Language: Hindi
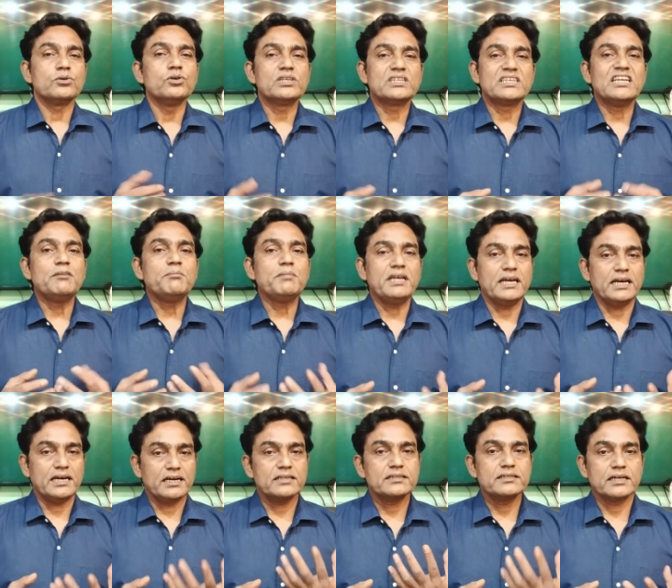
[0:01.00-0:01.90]
घुटने
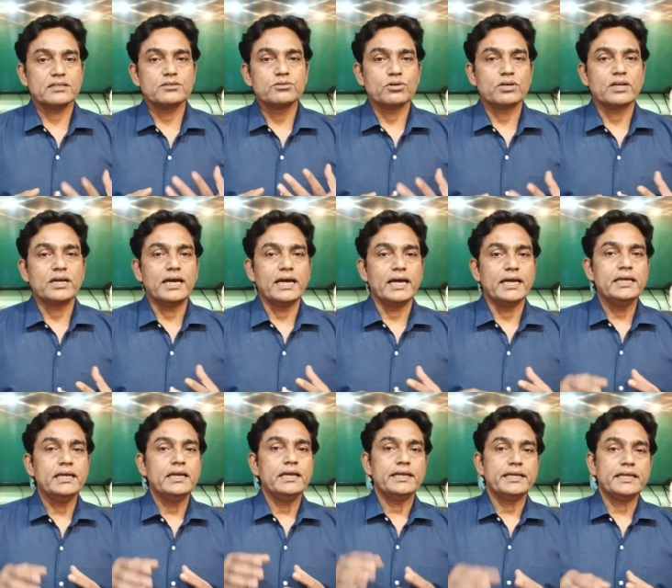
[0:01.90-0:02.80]
में अगर दर्द हो रहा
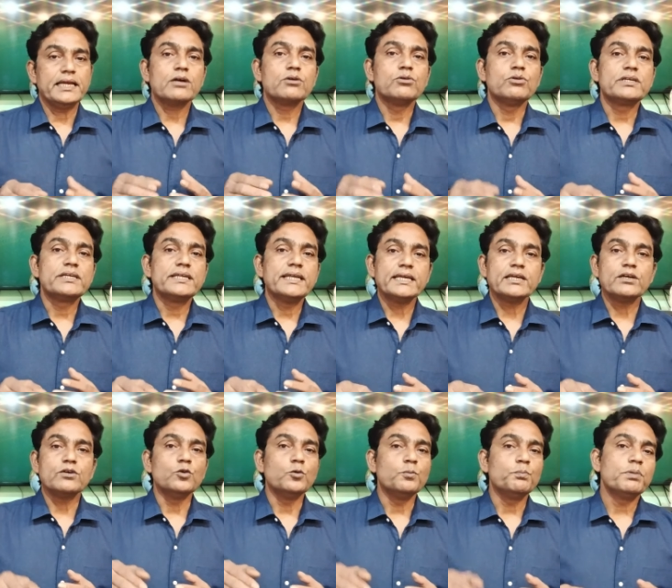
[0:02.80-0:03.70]
है या घुटने
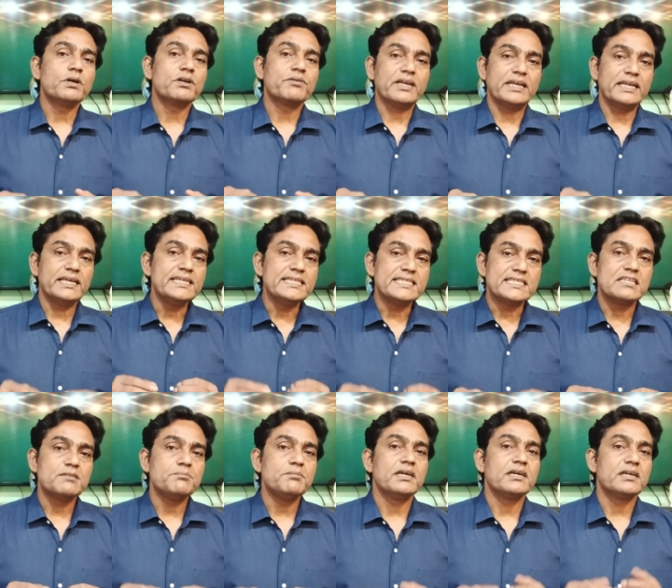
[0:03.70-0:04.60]
के ऊपर वाले
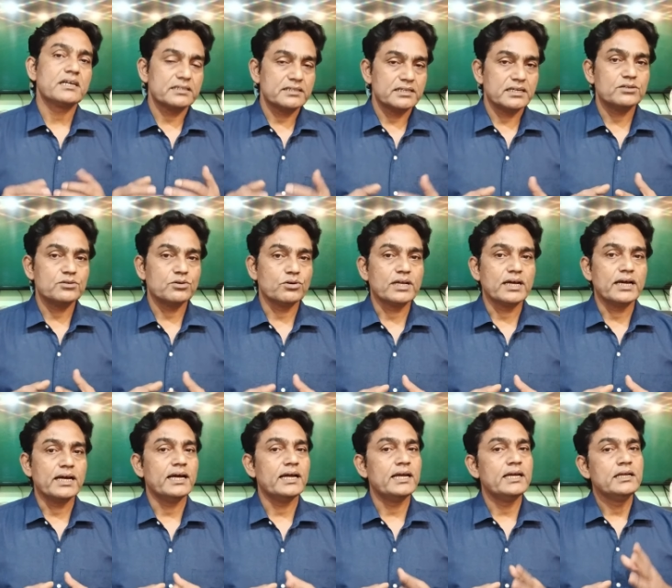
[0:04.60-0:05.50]
हिस्से में अगर दर्द हो
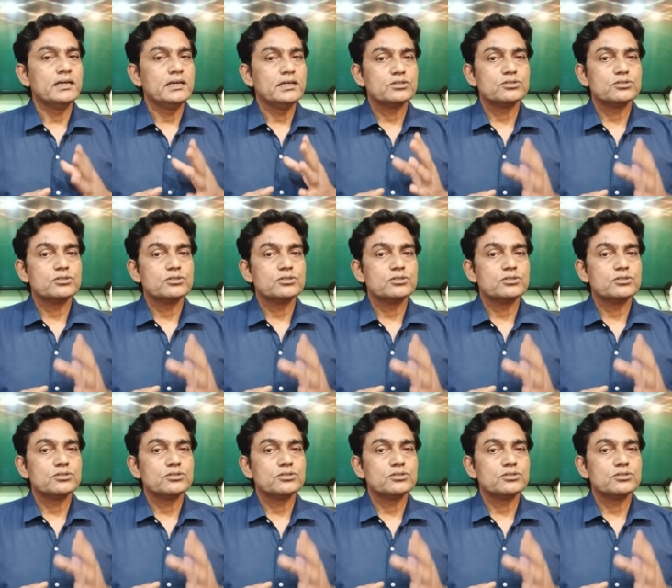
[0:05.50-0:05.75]
रहा है